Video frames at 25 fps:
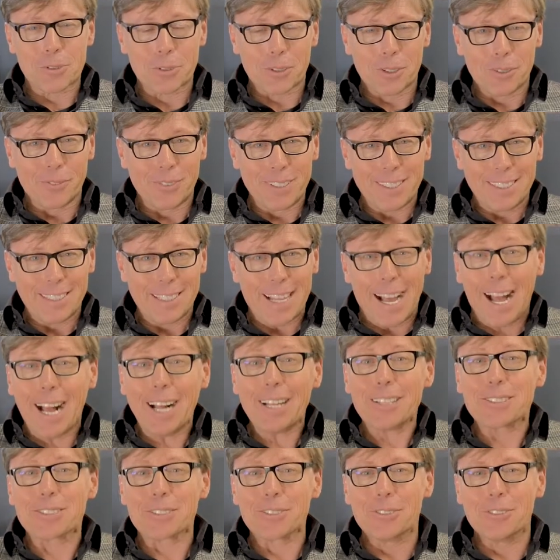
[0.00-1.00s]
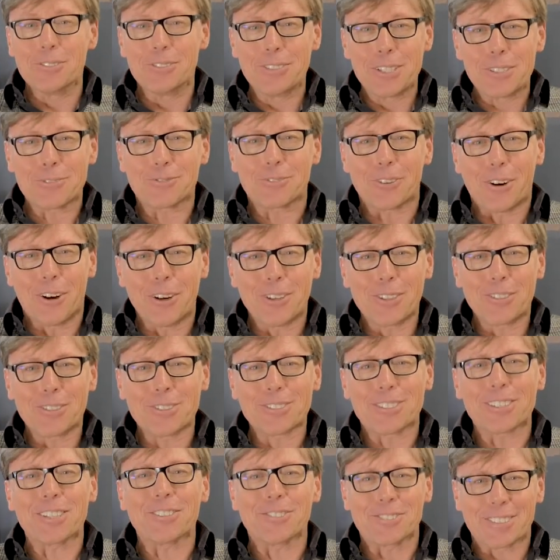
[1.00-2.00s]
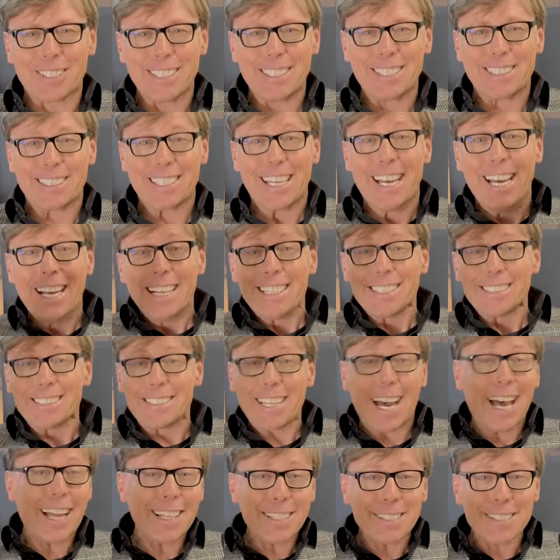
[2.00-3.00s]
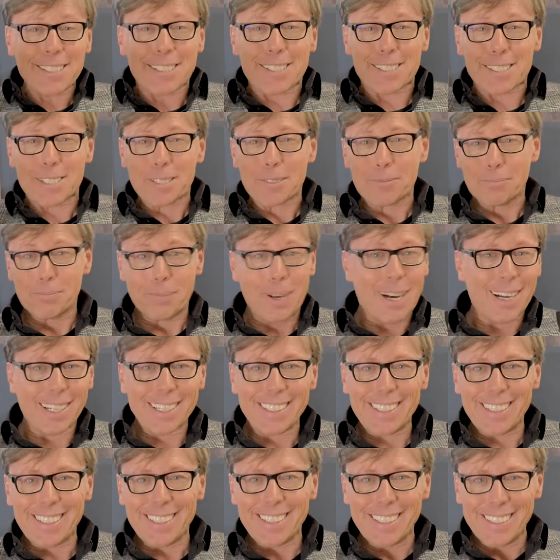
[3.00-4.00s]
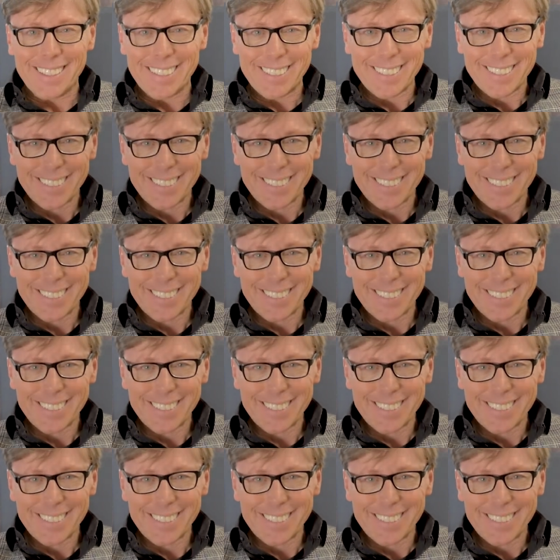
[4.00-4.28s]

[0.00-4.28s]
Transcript: zu gewinnen. Also, wir freuen uns auf dich. Tanz, Marie!